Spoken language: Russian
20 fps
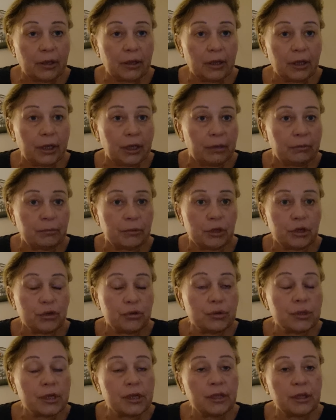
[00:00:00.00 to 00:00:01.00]
И им
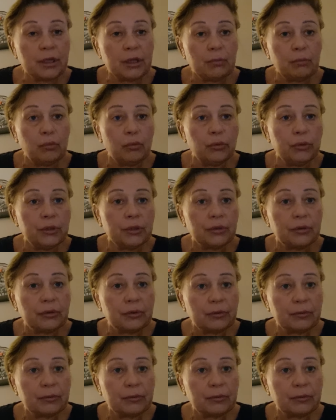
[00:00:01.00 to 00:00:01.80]
ничего за это не будет.